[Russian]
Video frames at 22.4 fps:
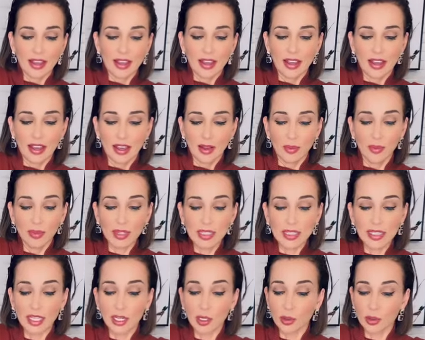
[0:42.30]
А, мы
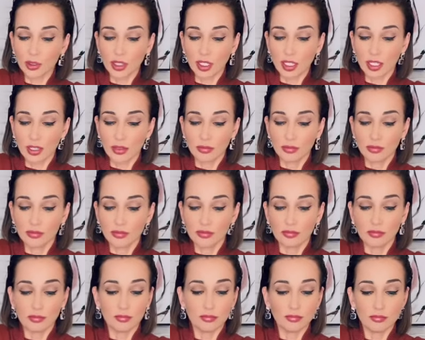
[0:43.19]
с Аленой
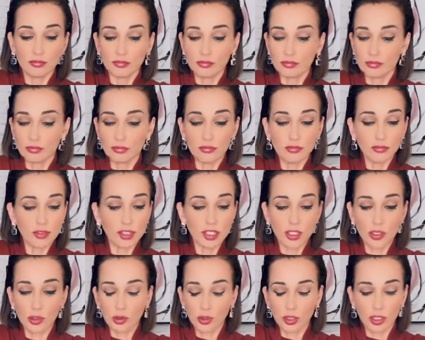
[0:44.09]

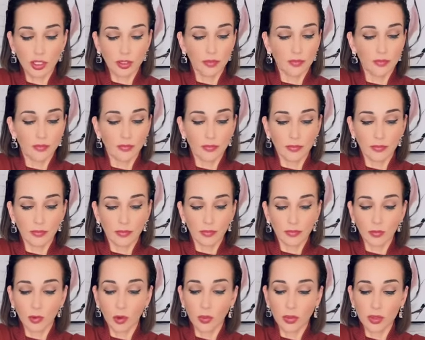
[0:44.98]

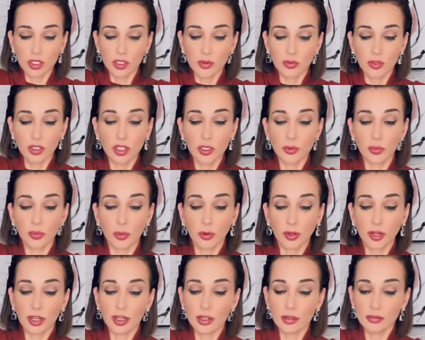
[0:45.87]
нискольким образом не
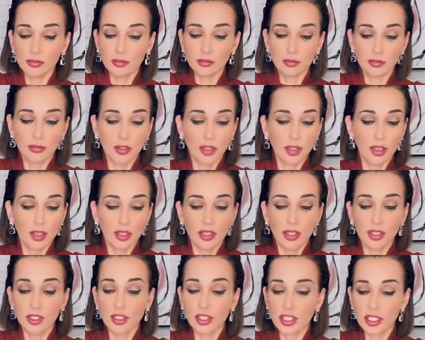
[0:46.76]
спорили
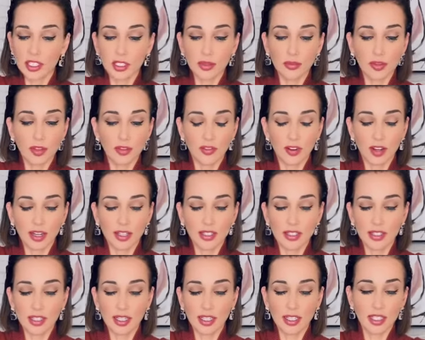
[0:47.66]
и не
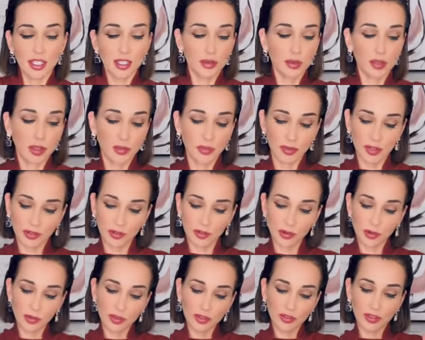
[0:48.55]
сомневались, какие именно
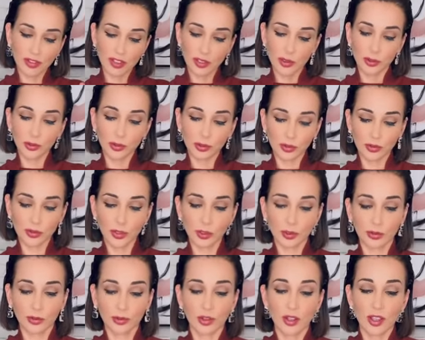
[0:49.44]
парфюмы войдут в
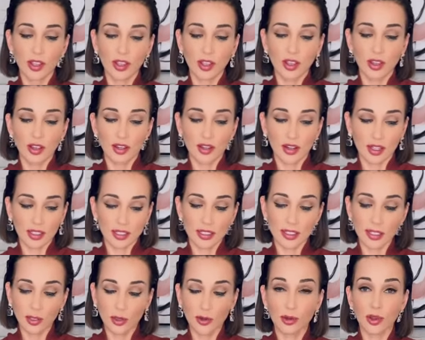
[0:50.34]
эту а,
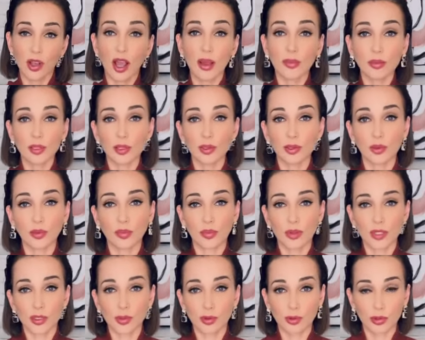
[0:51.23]
осеннюю капсулу,
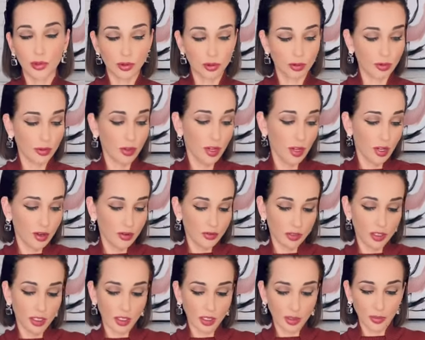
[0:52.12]
поскольку
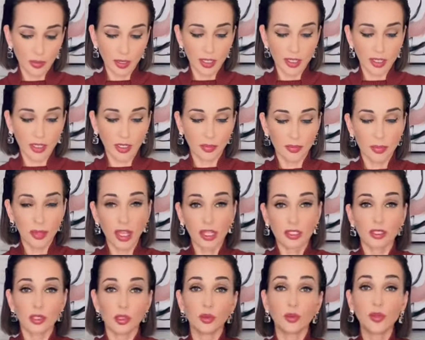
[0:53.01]
вот это моих
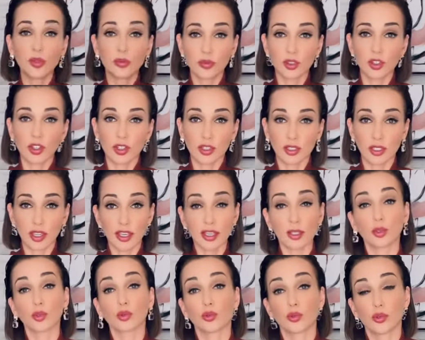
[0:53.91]
пять любимчика
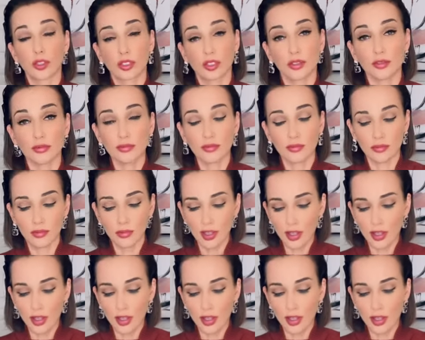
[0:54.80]
на эту осень.